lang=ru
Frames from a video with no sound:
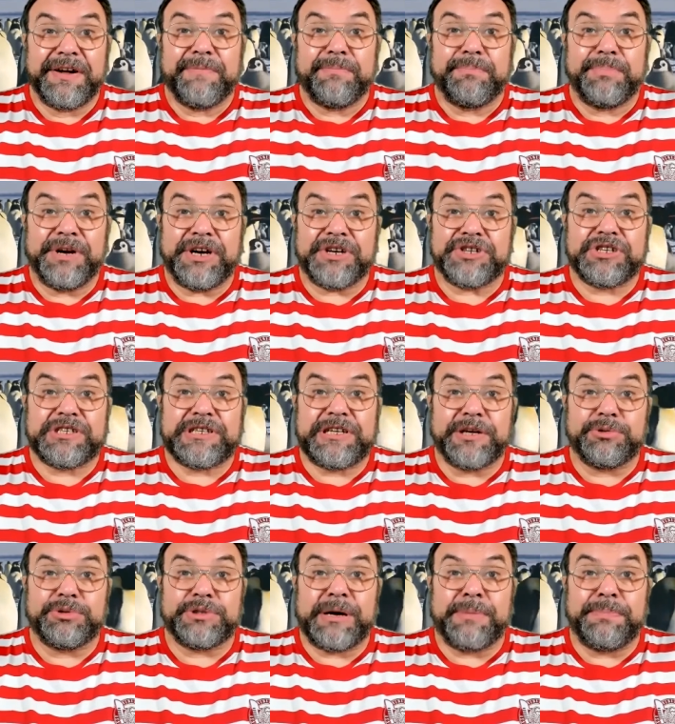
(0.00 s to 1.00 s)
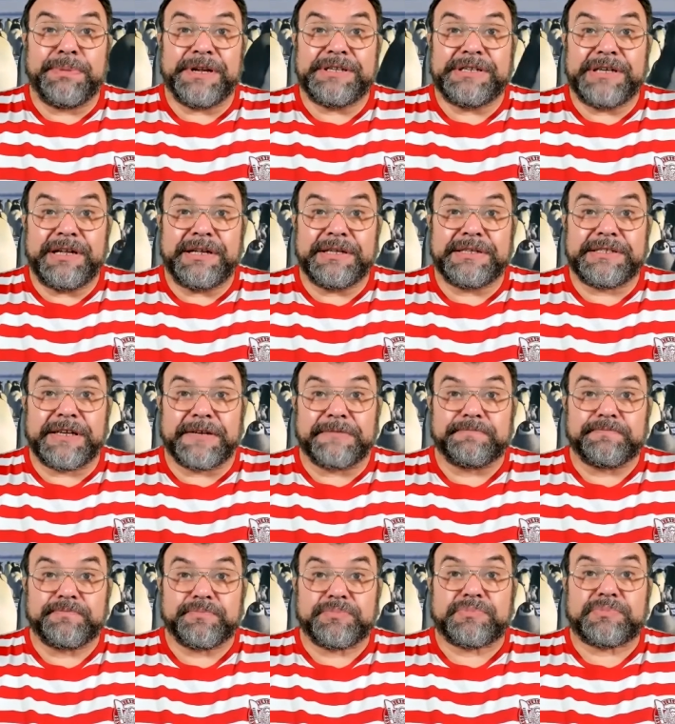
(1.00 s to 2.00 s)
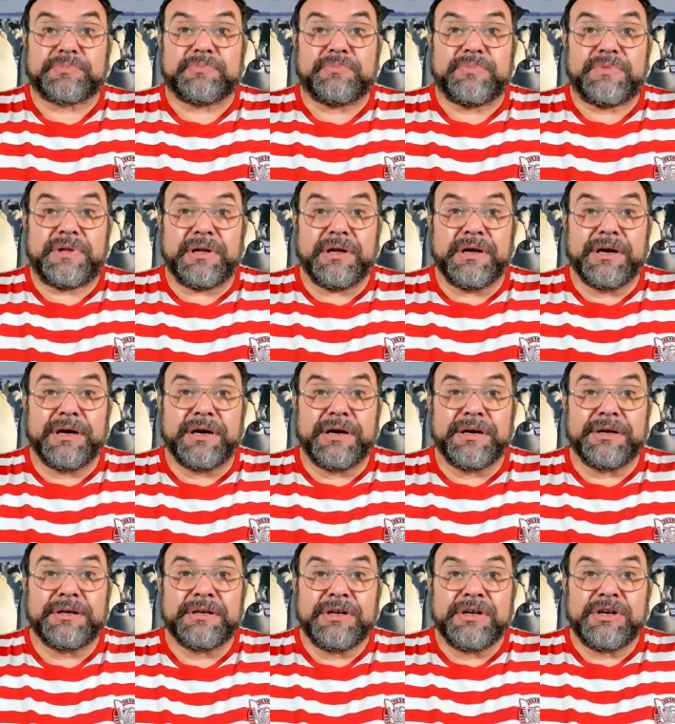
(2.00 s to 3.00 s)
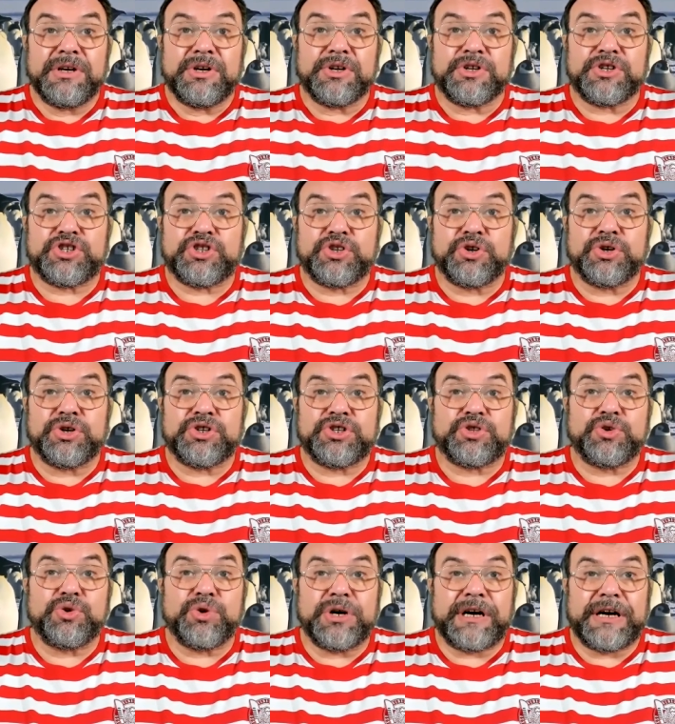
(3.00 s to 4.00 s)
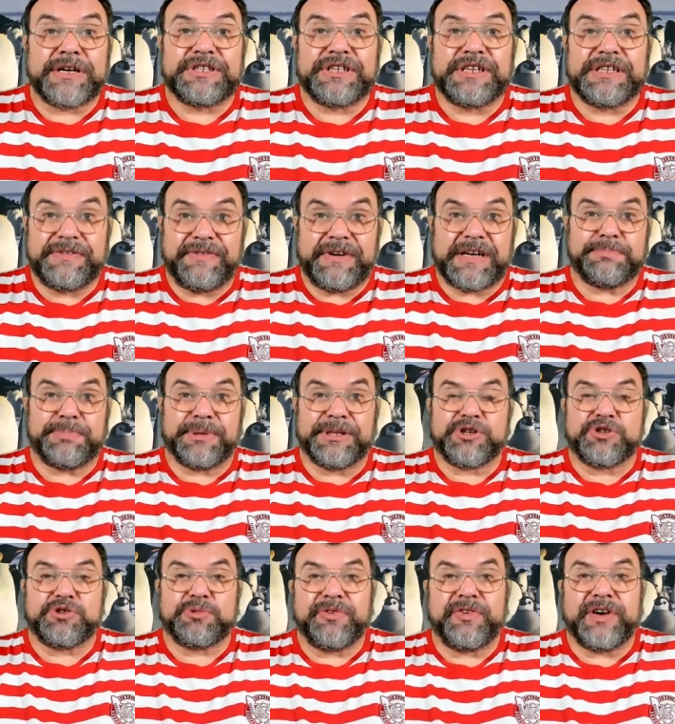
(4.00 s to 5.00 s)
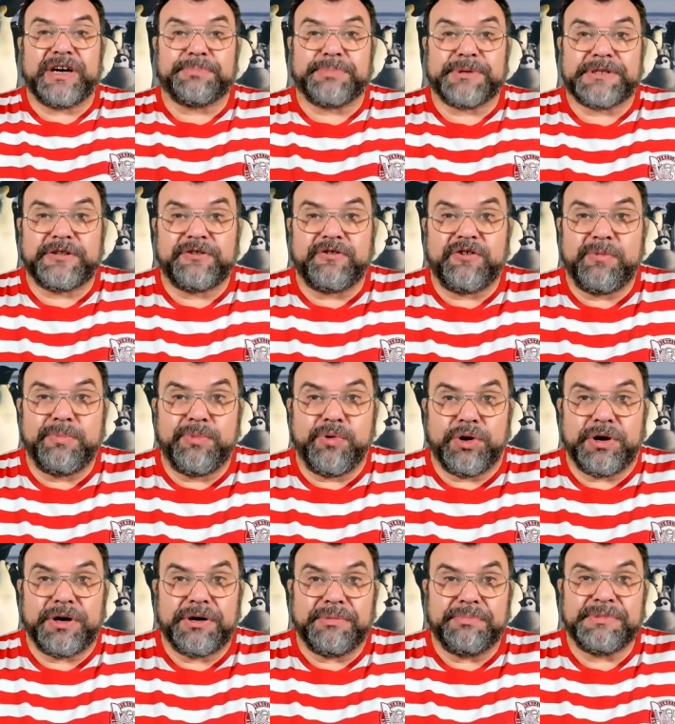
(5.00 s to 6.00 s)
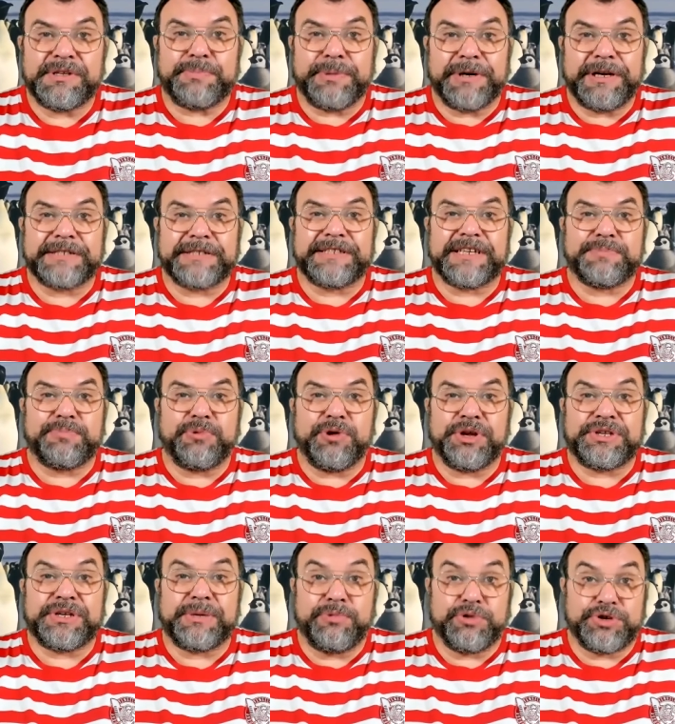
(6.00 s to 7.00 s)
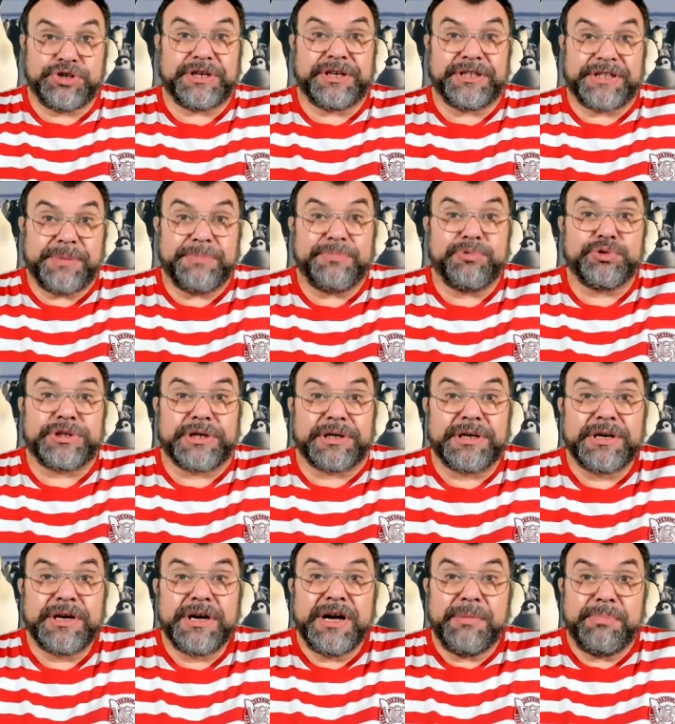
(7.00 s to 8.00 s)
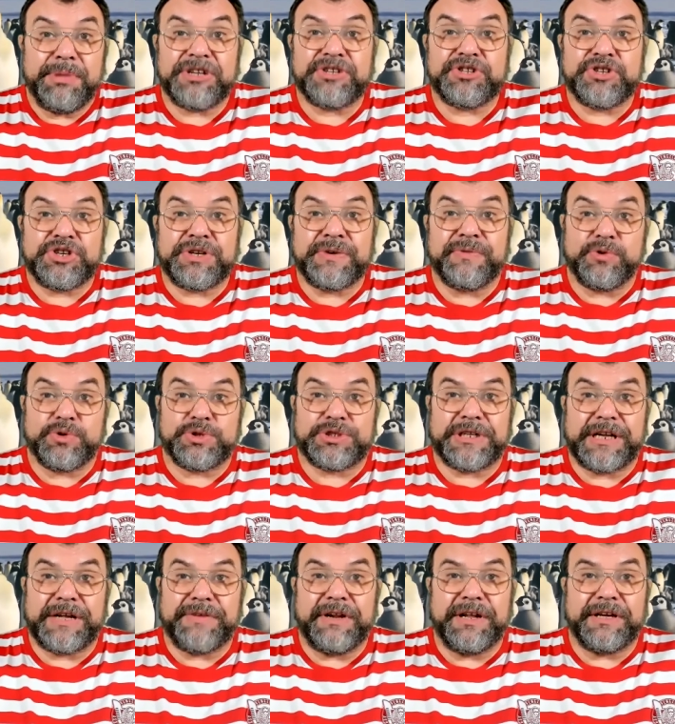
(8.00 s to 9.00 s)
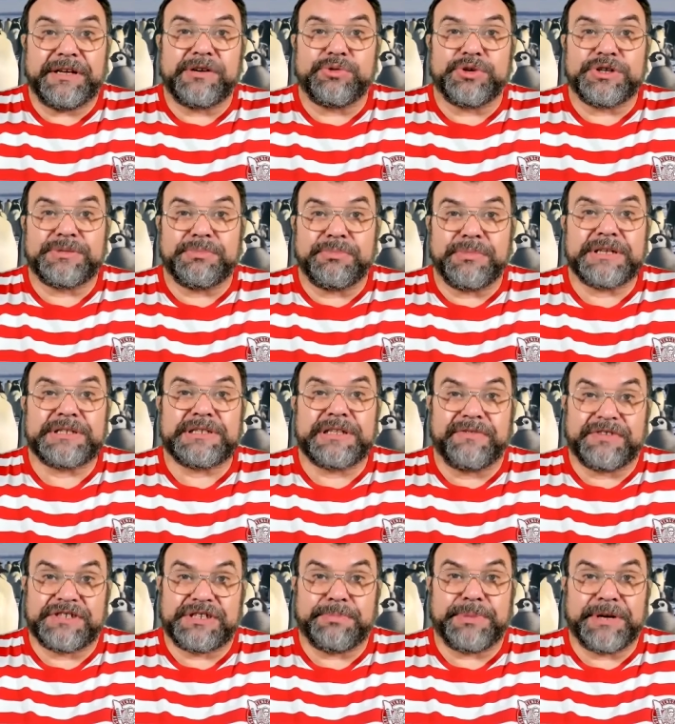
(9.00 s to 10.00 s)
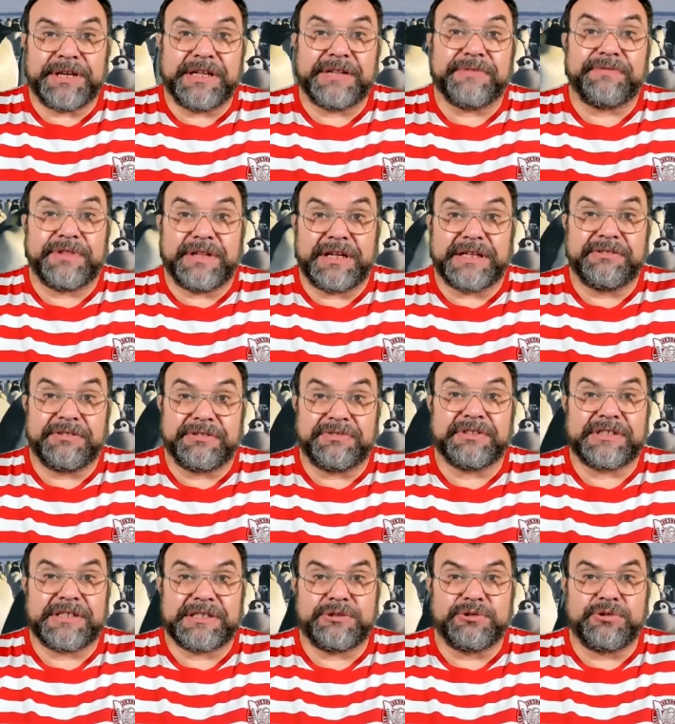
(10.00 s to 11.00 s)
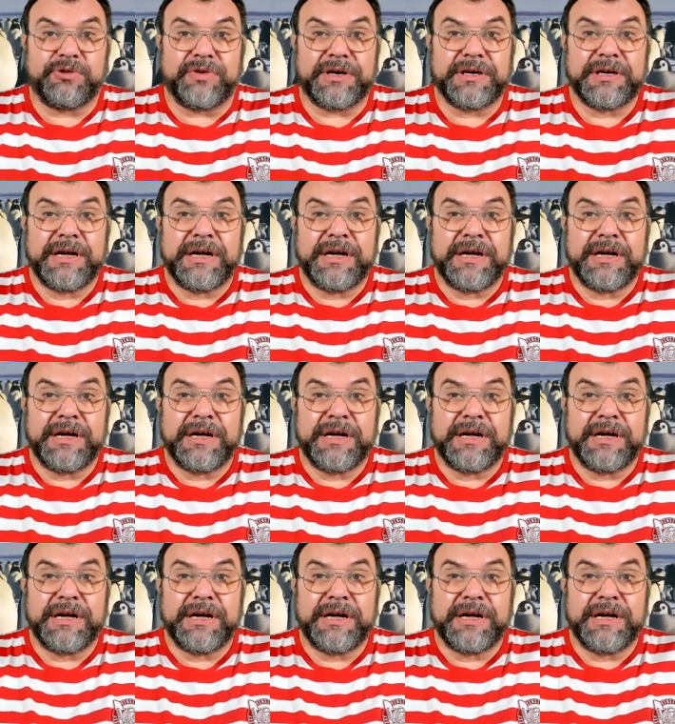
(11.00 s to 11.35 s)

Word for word: Прежде следует определиться, а, что, что каждый из вас подразумевает по словам «Бог». Бесполезно спорить о Божьих атрибутах, прежде чем вы установили, какой смысл ваш оппонент вкладывает в это слово.